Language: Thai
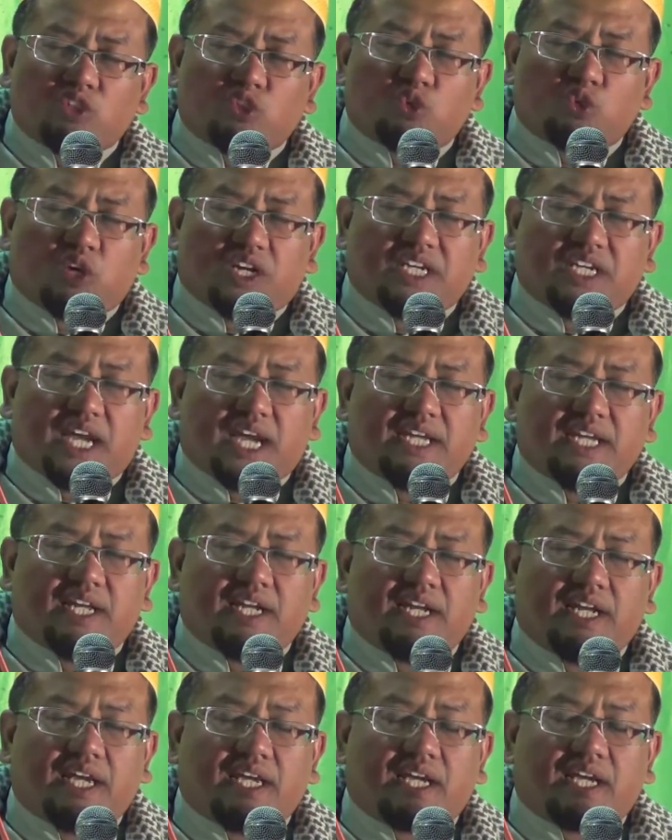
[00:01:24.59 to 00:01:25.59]
ส่วนใหญ่นั้
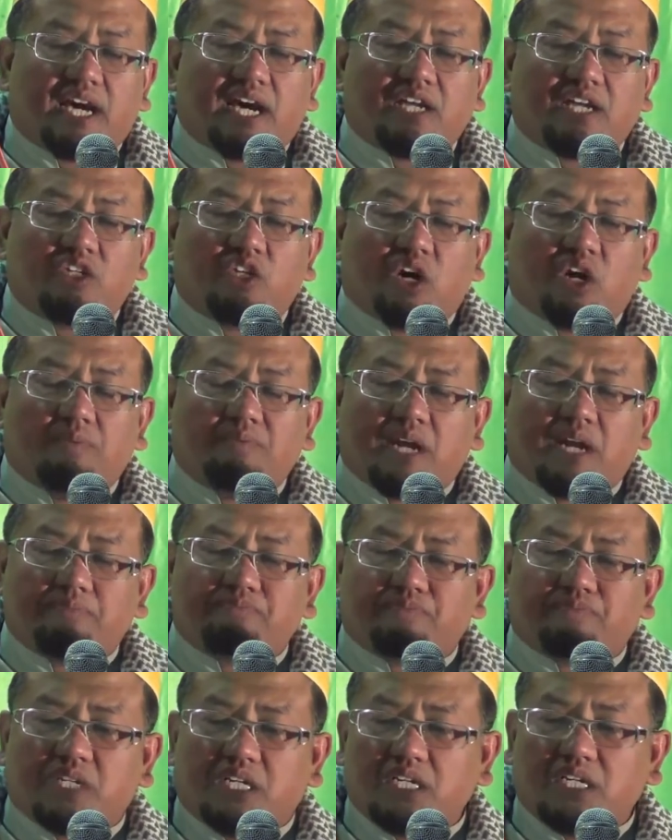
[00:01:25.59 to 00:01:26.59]
นให้การยอมรับ
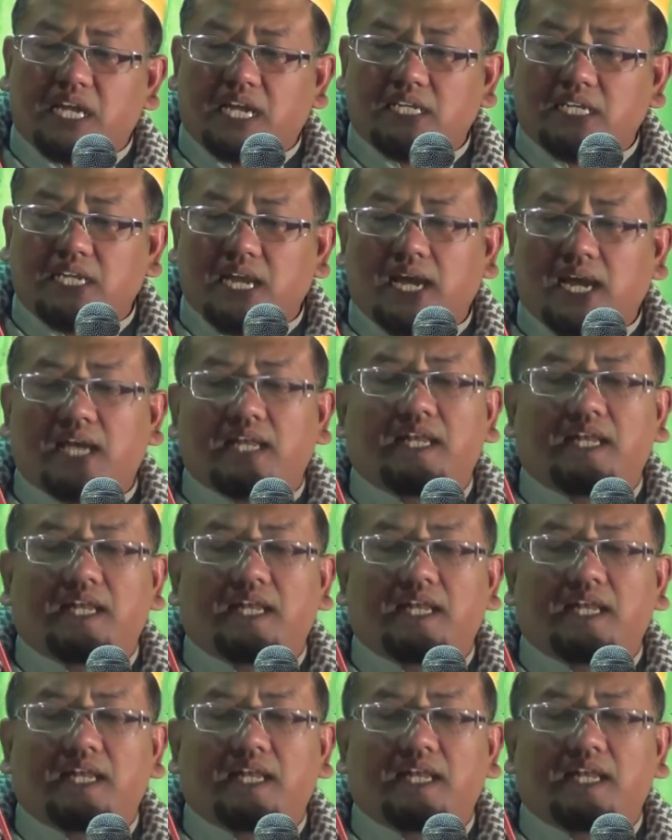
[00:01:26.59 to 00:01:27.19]
ถึงนัยยะ